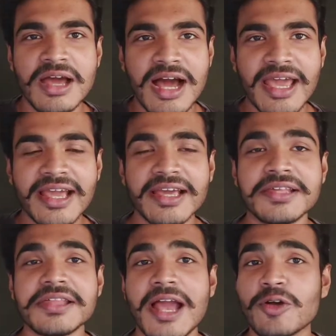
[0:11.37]
হাই গাইজ
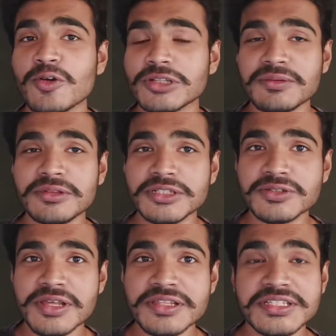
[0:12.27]
এখন কথা বলতে
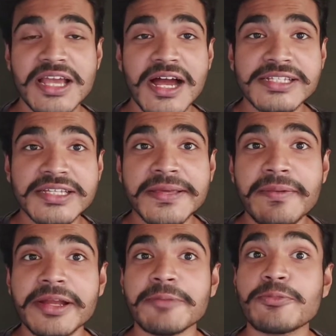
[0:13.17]
চলে এসেছি অজয়
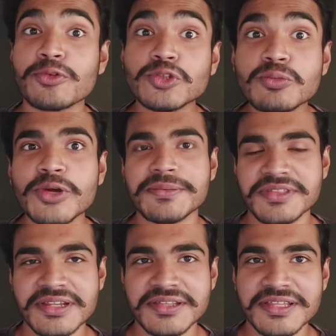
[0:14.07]
দেবগানের প্রথম ওয়েব
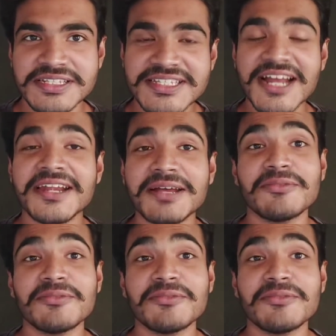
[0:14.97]
সিরিজ যার নাম